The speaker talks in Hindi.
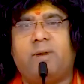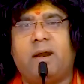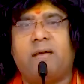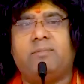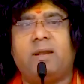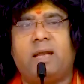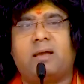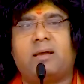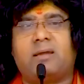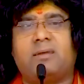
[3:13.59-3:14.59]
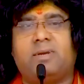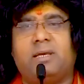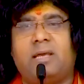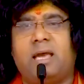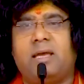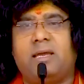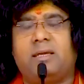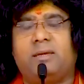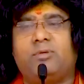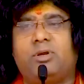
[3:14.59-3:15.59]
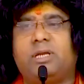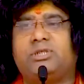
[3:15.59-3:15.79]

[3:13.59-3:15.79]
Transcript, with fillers: बड़ा बना करके भेजा है ये मुझे